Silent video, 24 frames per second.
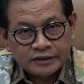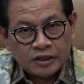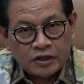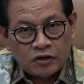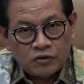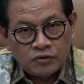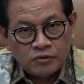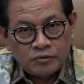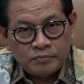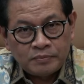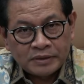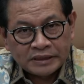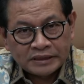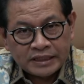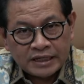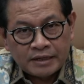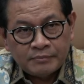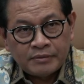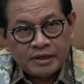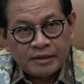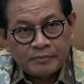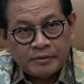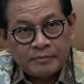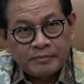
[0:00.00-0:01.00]
tahun
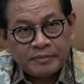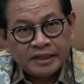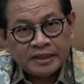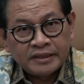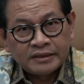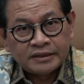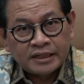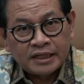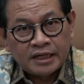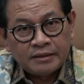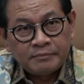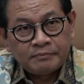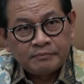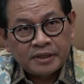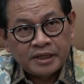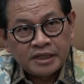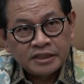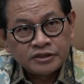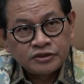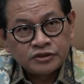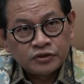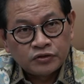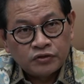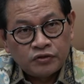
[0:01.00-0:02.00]
pertama pemerintahan
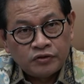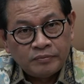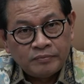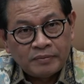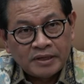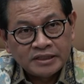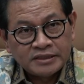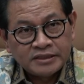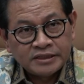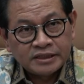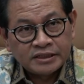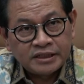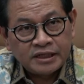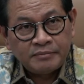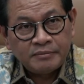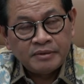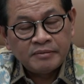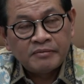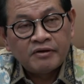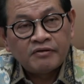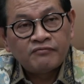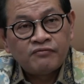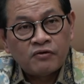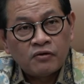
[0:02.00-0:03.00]
Pak Jokowi Pak JK
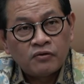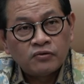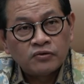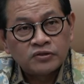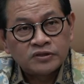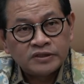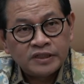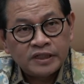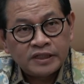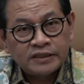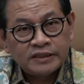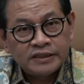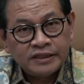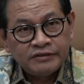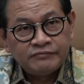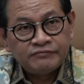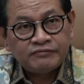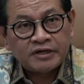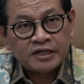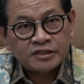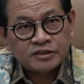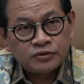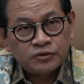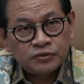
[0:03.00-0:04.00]
memang fokusnya di
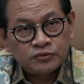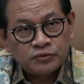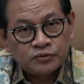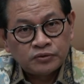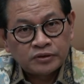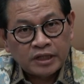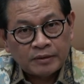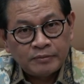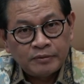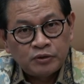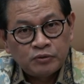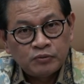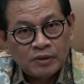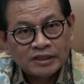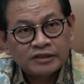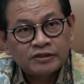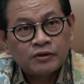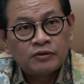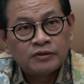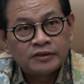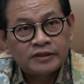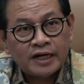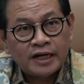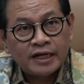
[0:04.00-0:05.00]
infrastruktur, tapi dua
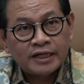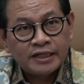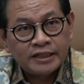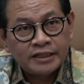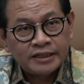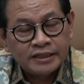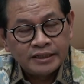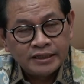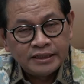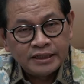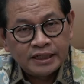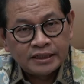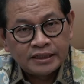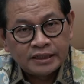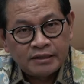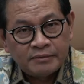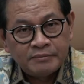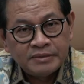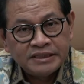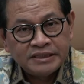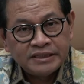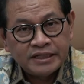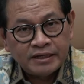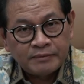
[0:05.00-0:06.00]
tahun terakhir ini adalah
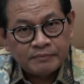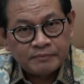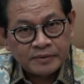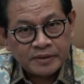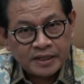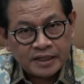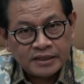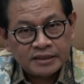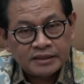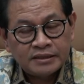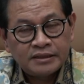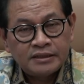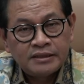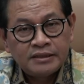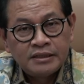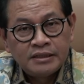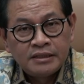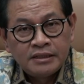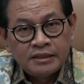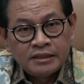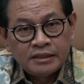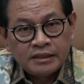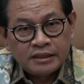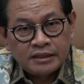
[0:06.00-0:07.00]
menyiapkan
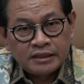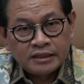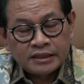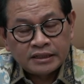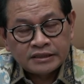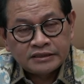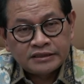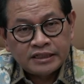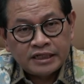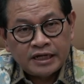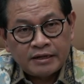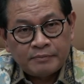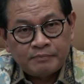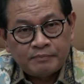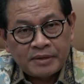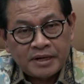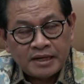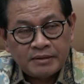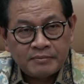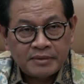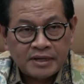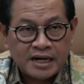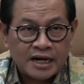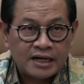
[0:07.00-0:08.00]
Eh,
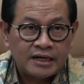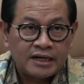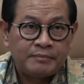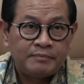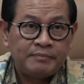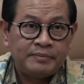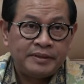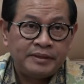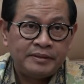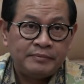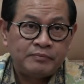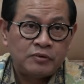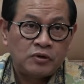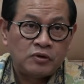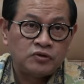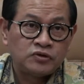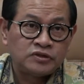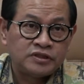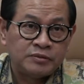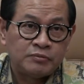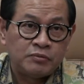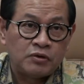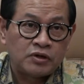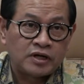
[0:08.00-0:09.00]
kesiapan menghadapi
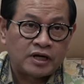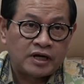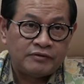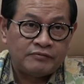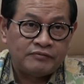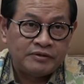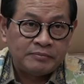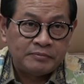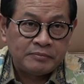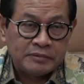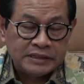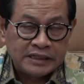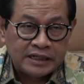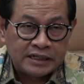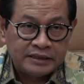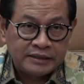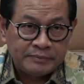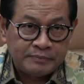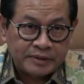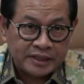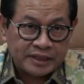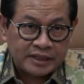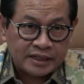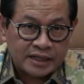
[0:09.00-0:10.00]
bonus demografi yang
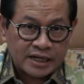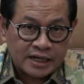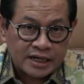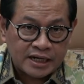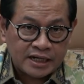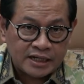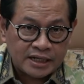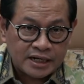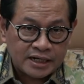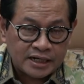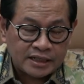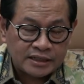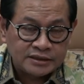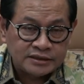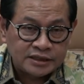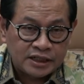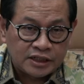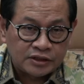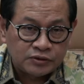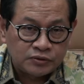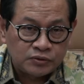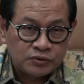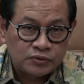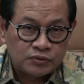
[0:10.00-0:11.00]
diperkirakan akan
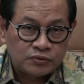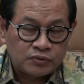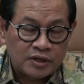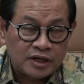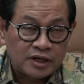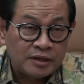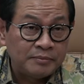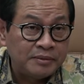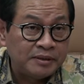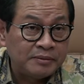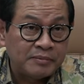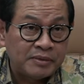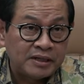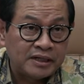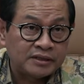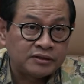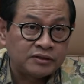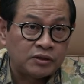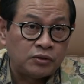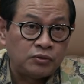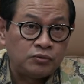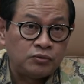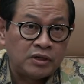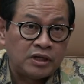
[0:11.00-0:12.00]
jatuh kurang lebih pada
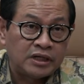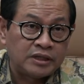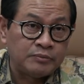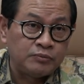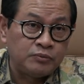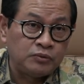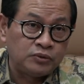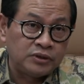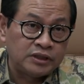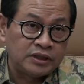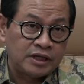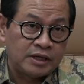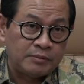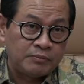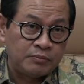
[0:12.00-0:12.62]
tahun 2030